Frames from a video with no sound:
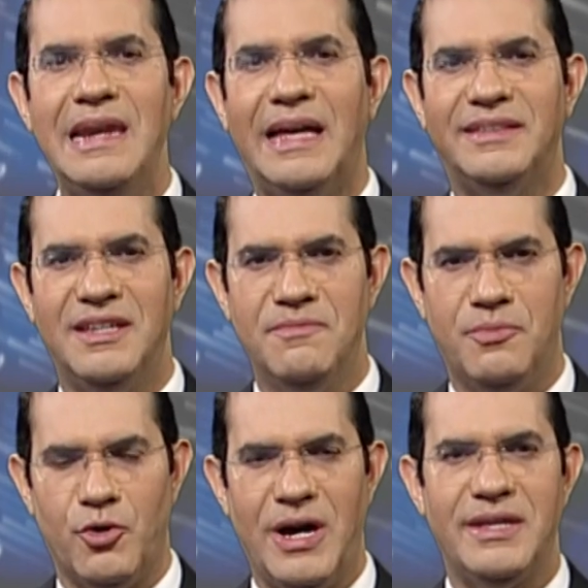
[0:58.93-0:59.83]
la
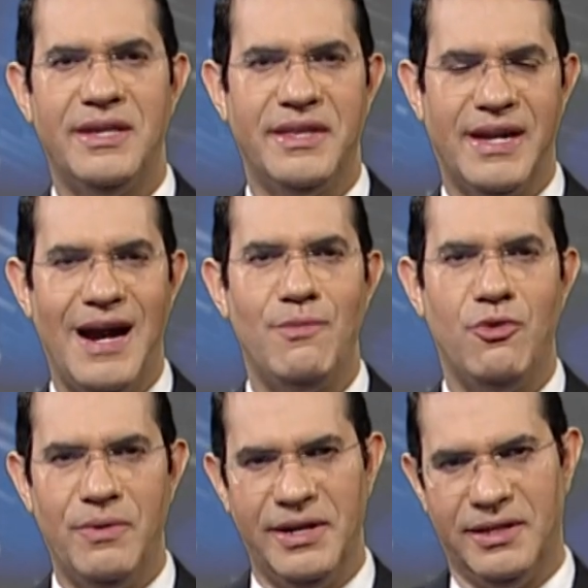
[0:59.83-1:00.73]
temporada de
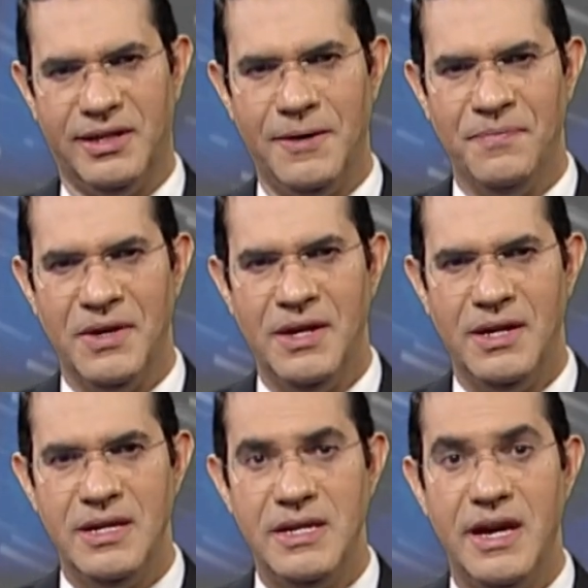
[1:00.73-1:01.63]
Cabo Verde
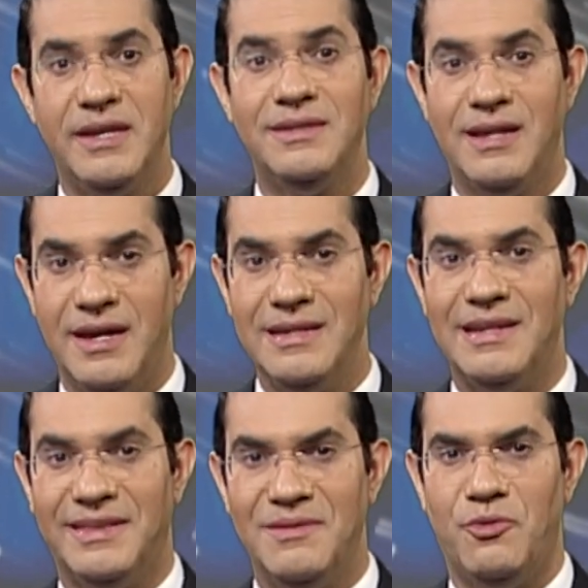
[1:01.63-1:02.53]
y esta es
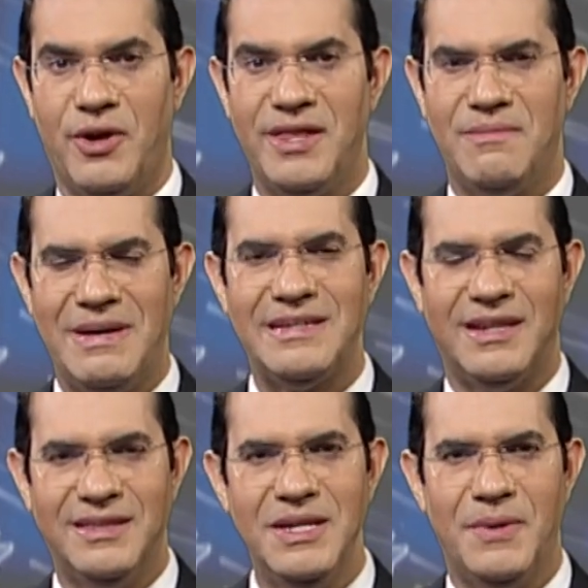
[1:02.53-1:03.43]
la temporada más
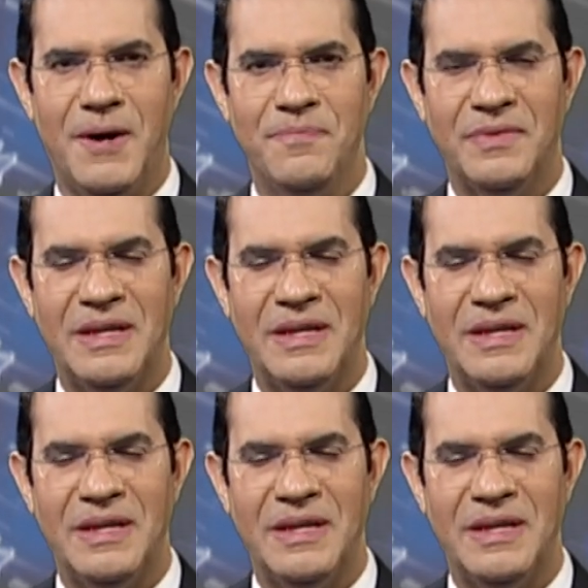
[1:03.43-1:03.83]
activa